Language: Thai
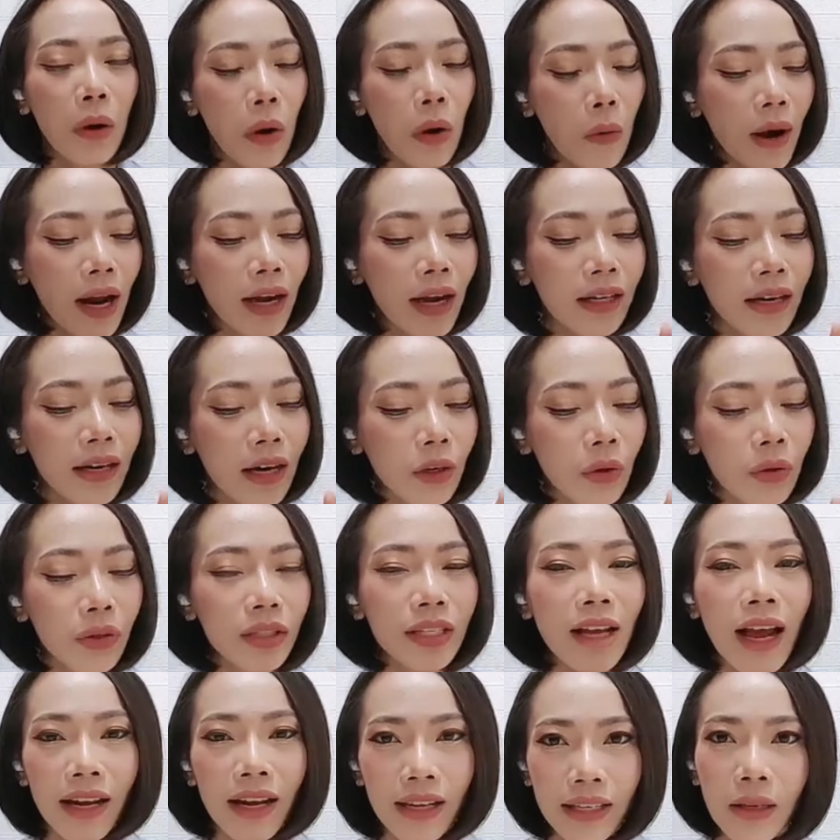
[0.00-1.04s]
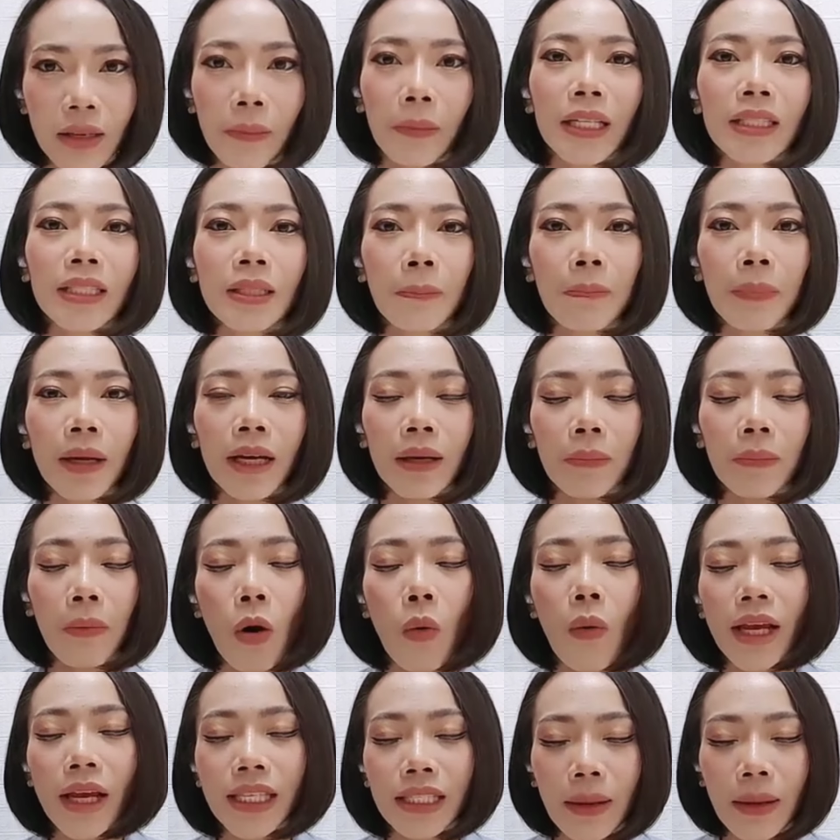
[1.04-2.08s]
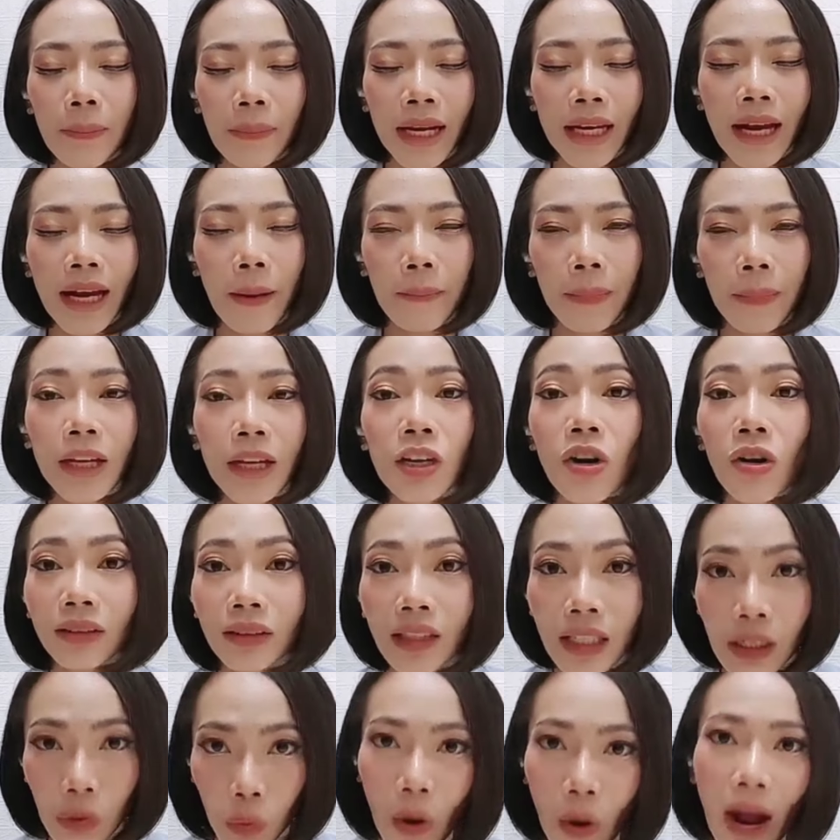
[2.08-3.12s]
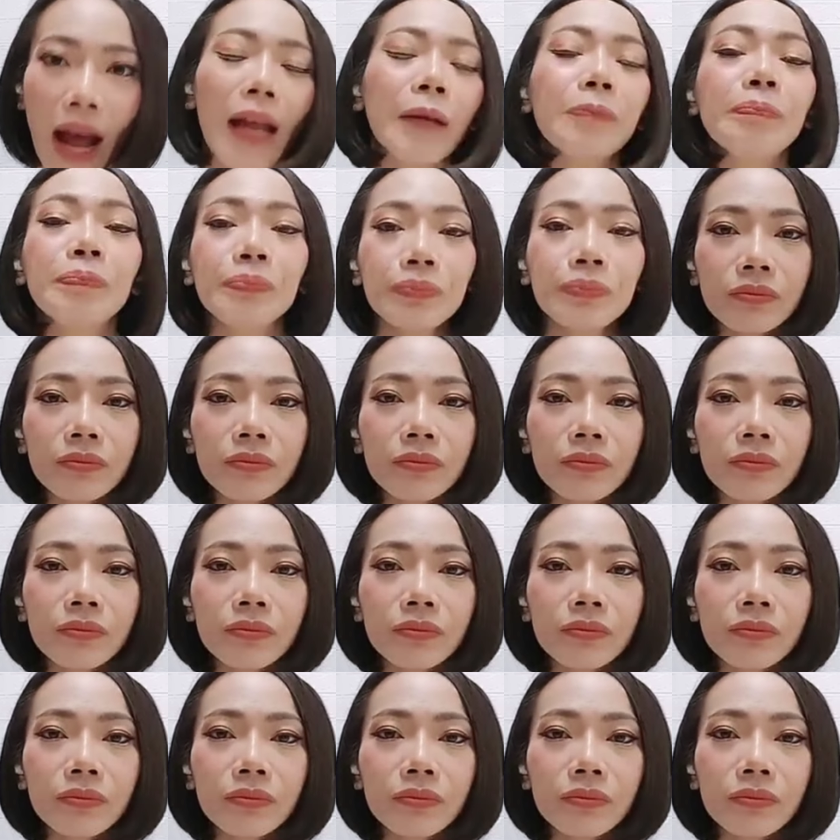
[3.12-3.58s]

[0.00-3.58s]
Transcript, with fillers: เพราะว่าเรื่องรสชาตินี่สำคัญจำเป็นเพราะว่าจะไม่ทำให้น้องติดหวาน